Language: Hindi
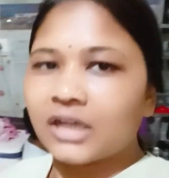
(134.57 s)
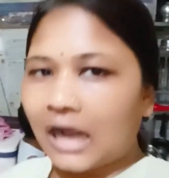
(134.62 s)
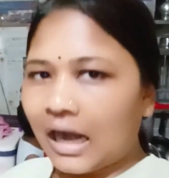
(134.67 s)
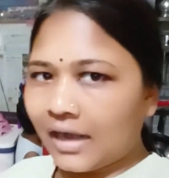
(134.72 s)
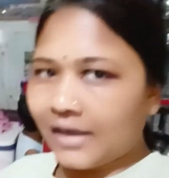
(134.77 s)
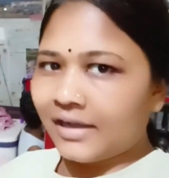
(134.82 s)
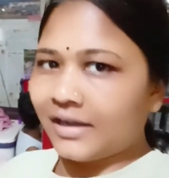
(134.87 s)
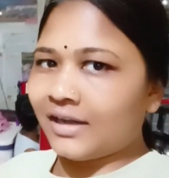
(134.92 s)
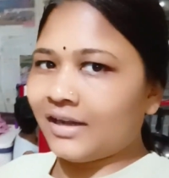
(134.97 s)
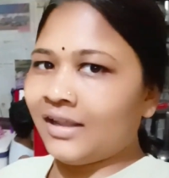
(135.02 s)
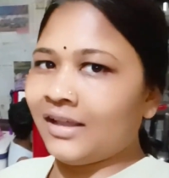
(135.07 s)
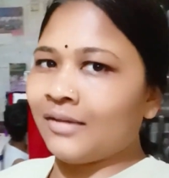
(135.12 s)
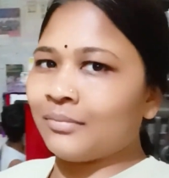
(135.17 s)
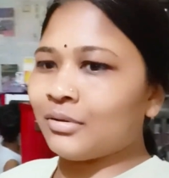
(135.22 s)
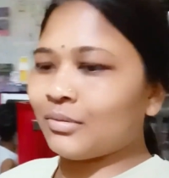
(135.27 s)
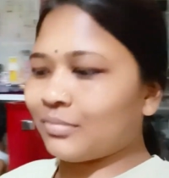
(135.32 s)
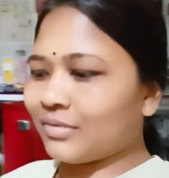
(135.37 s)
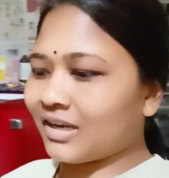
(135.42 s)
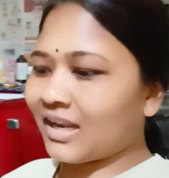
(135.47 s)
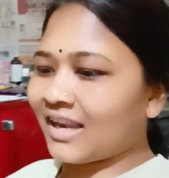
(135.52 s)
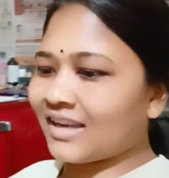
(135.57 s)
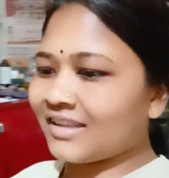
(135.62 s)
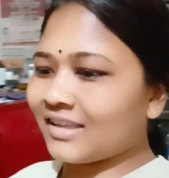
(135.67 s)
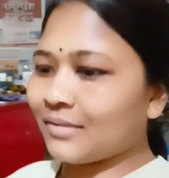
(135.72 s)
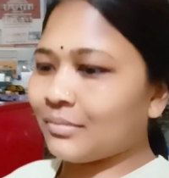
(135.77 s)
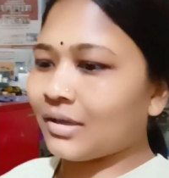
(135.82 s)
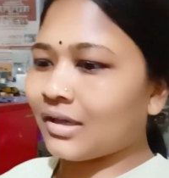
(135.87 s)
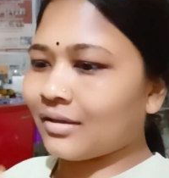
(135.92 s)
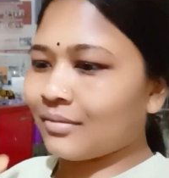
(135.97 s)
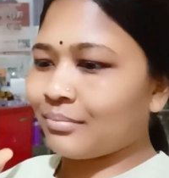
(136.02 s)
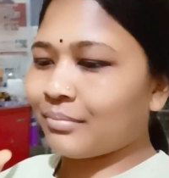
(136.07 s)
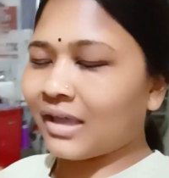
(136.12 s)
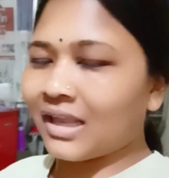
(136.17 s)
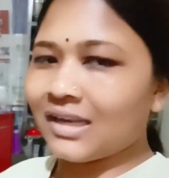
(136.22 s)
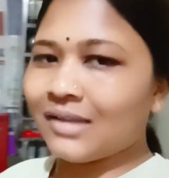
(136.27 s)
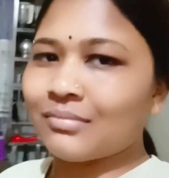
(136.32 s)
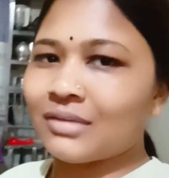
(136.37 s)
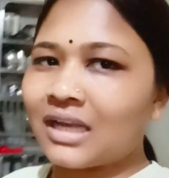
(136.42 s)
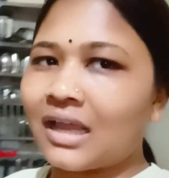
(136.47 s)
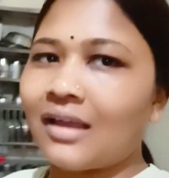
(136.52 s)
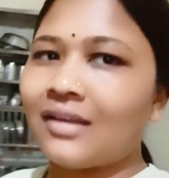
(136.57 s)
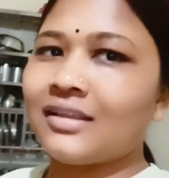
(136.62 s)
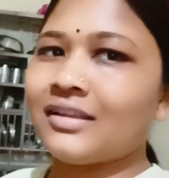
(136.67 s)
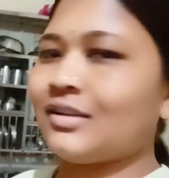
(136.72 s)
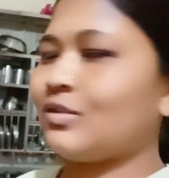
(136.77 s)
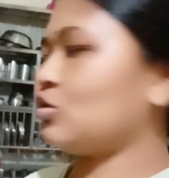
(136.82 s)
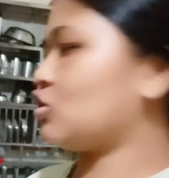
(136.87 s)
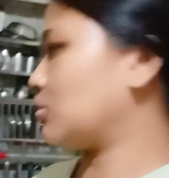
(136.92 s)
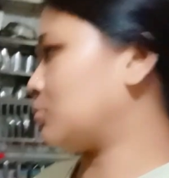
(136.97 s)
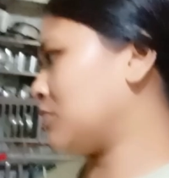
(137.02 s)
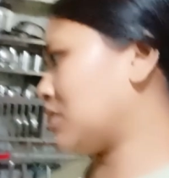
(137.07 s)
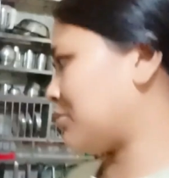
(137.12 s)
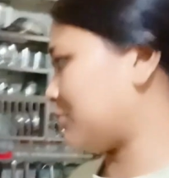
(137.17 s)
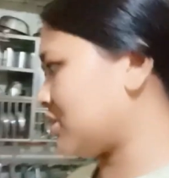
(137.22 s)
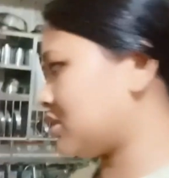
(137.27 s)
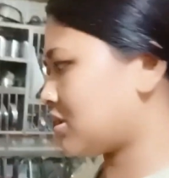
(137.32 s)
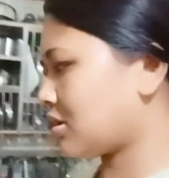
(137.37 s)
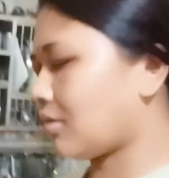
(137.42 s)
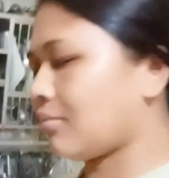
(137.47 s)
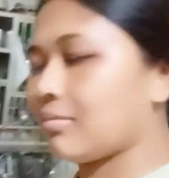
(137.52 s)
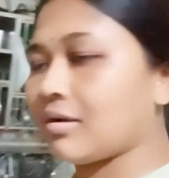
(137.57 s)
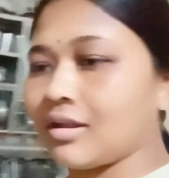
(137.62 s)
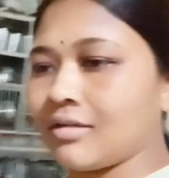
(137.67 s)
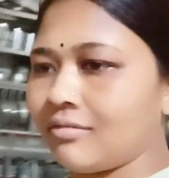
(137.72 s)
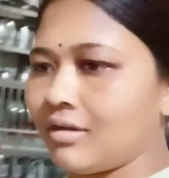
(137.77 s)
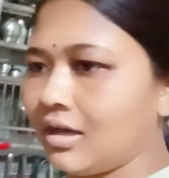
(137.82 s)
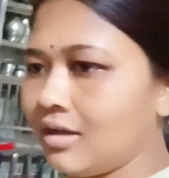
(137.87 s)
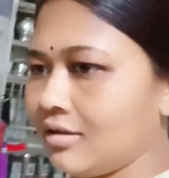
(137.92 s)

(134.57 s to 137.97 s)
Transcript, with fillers: काट रहे हैं अभी बना नहीं है मैं पहले बना ले रही हूँ मिर्च का भरवा